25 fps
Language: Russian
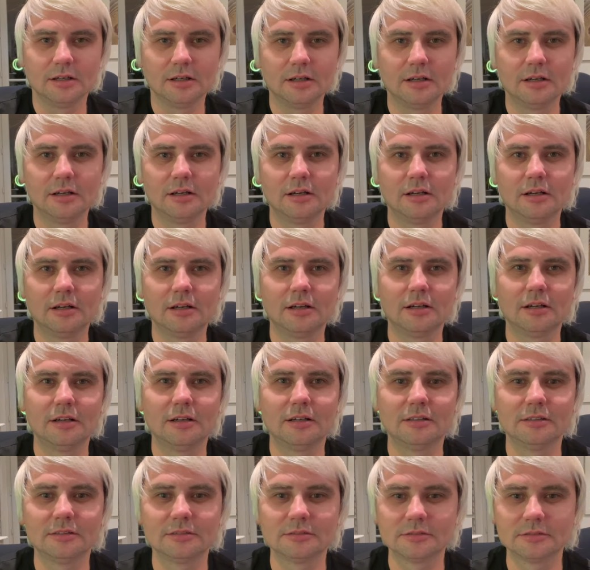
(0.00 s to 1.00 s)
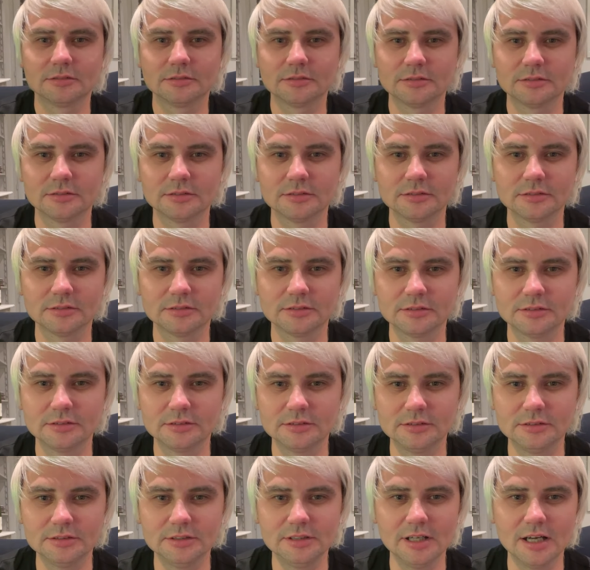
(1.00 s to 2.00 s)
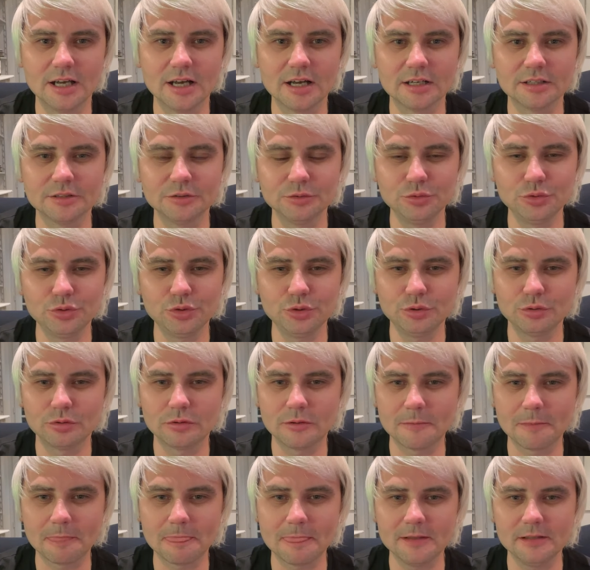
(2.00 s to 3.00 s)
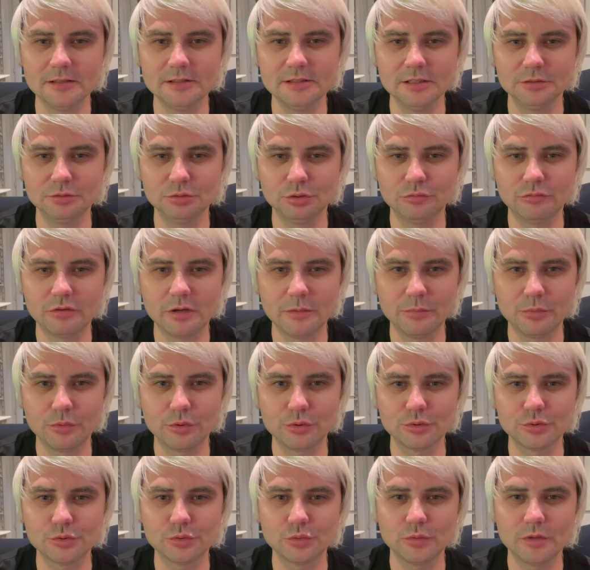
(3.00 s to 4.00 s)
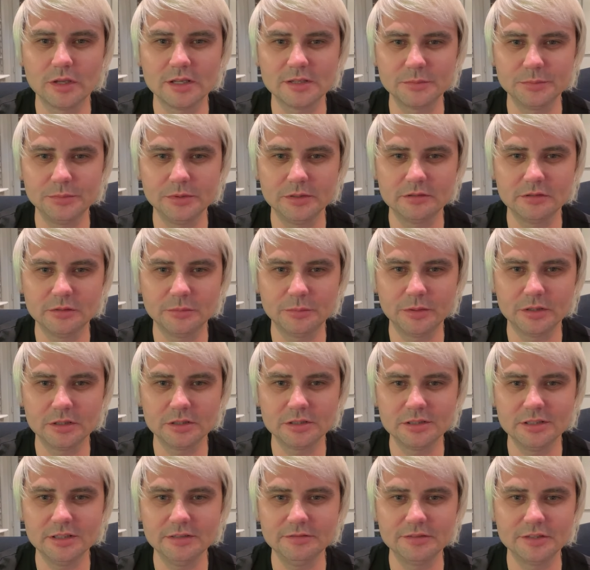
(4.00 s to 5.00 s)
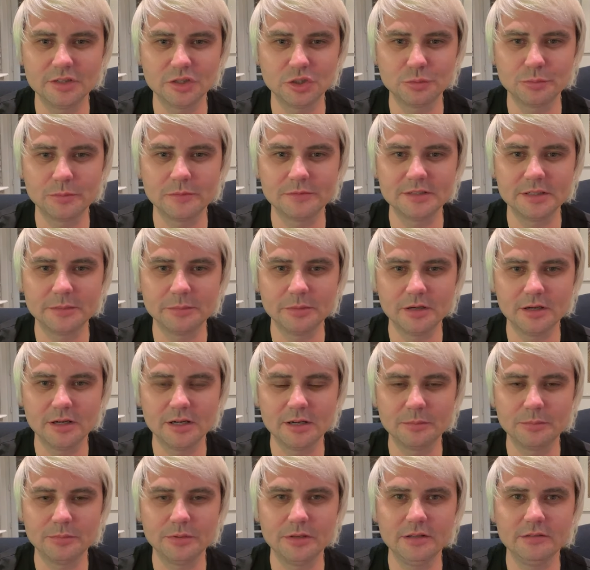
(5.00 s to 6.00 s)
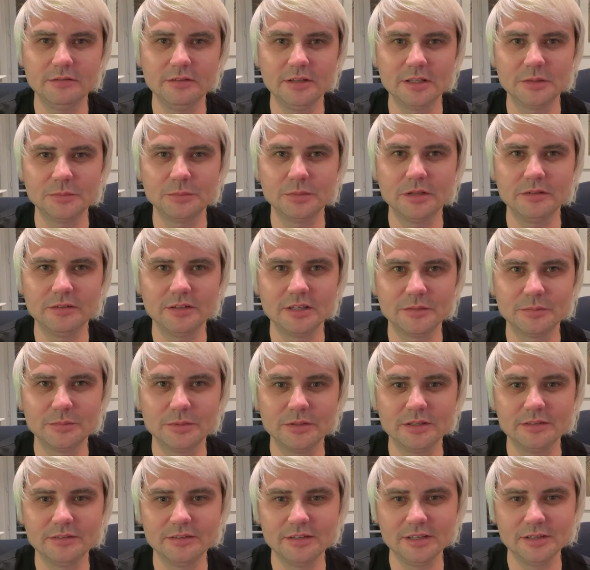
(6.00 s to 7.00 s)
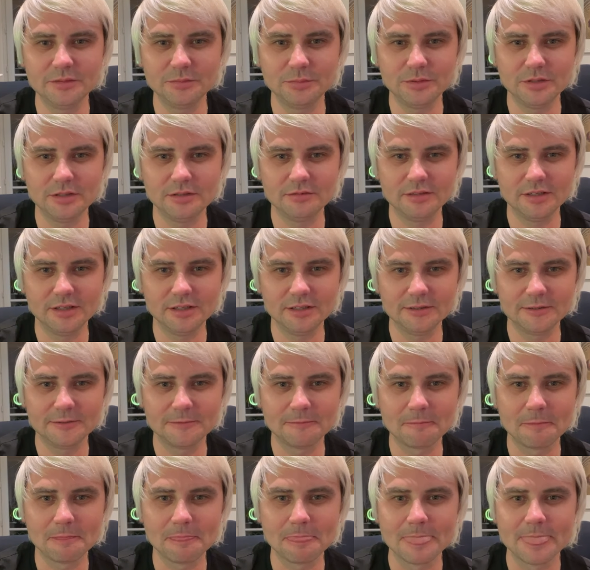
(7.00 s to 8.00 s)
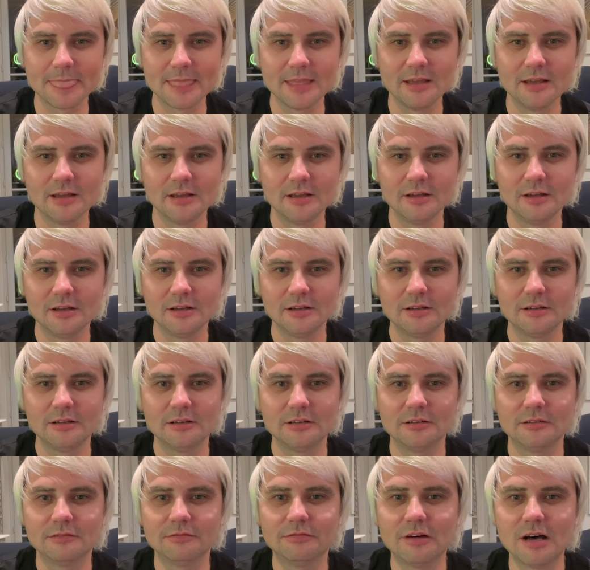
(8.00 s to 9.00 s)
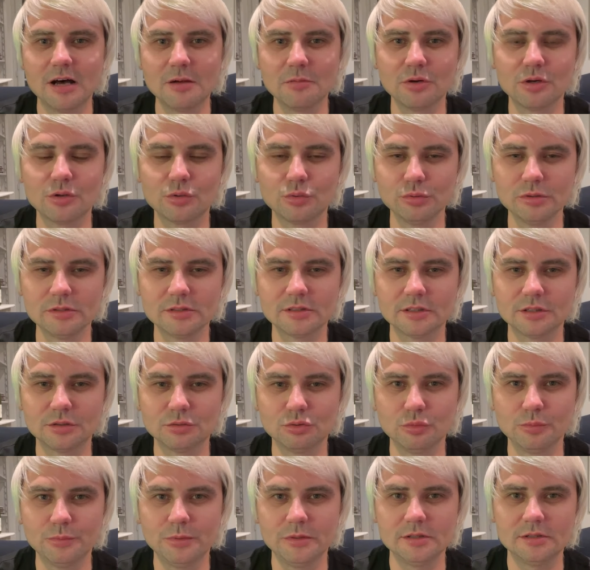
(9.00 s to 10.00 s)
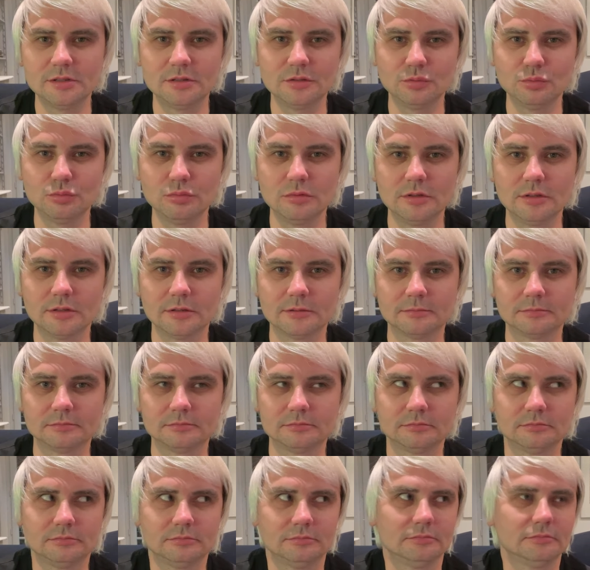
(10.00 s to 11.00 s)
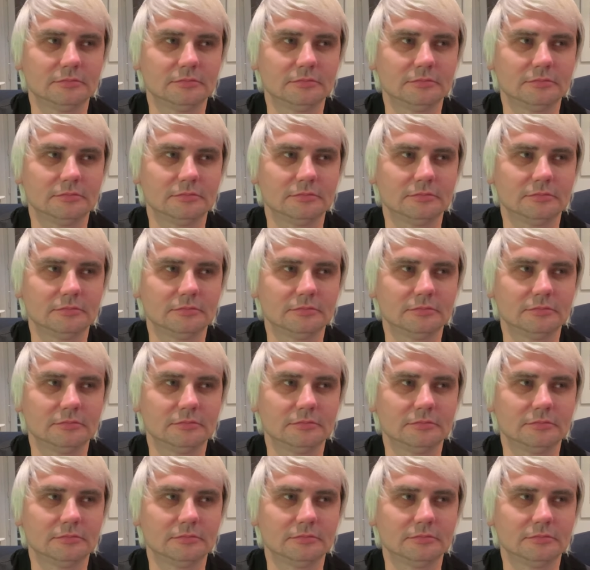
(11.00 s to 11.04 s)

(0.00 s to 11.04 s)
А, так, ну что, где тут вопрос у нас первые пошли? Все, все пока привет, привет, привет, привет. Вам грустно друг без друга.